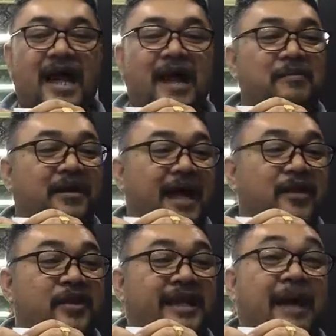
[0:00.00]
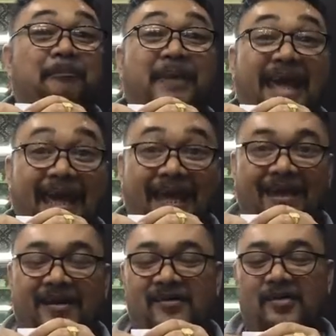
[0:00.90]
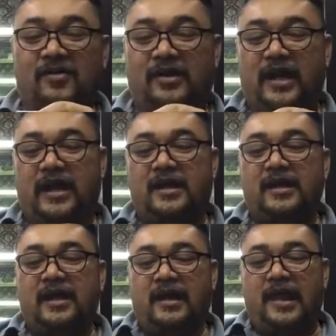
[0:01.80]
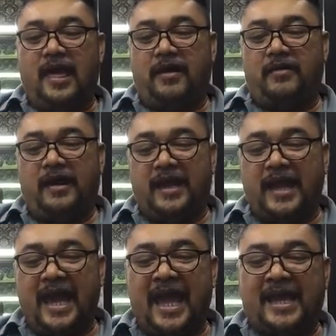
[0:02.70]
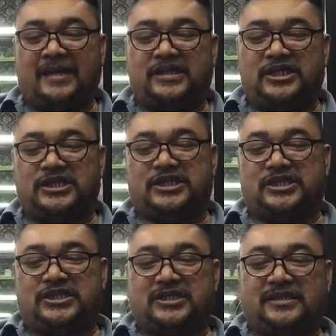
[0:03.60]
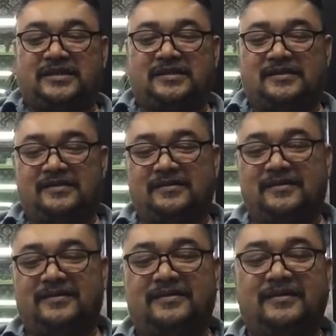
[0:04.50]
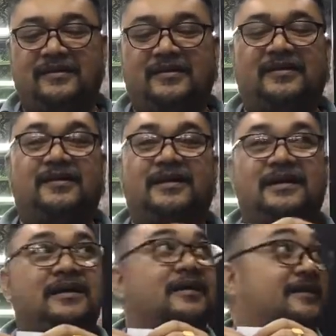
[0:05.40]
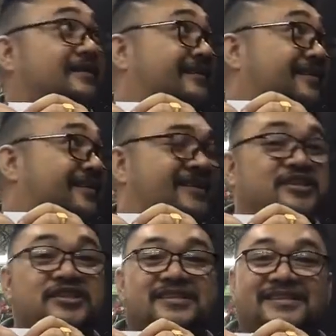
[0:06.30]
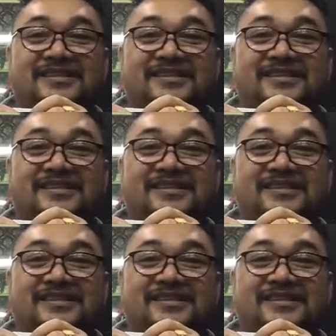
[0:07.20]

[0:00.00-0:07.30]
Ang mga, ano ni kape? Okay. Letter H. Cha. Chandelier.